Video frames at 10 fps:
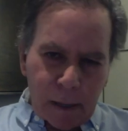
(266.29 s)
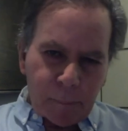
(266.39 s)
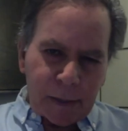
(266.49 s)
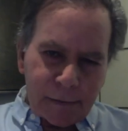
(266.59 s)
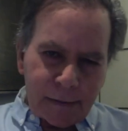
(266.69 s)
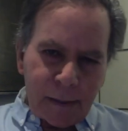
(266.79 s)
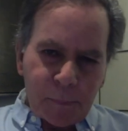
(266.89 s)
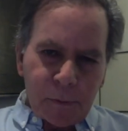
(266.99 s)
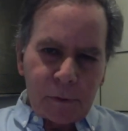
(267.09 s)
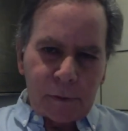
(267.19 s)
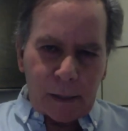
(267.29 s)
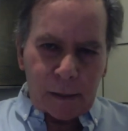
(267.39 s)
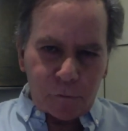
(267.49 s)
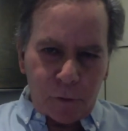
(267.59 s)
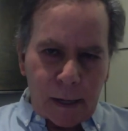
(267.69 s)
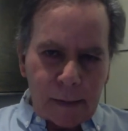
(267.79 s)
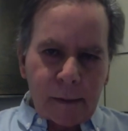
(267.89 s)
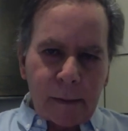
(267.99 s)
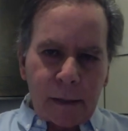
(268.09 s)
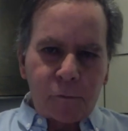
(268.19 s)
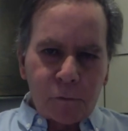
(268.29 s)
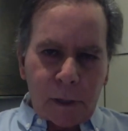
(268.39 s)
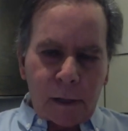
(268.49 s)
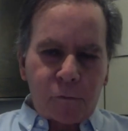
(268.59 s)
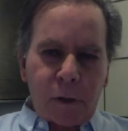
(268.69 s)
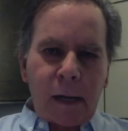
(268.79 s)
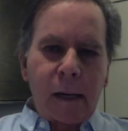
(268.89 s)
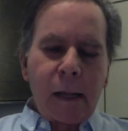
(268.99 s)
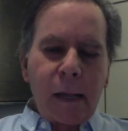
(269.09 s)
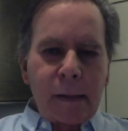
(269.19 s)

el principio internacional de derecho internacional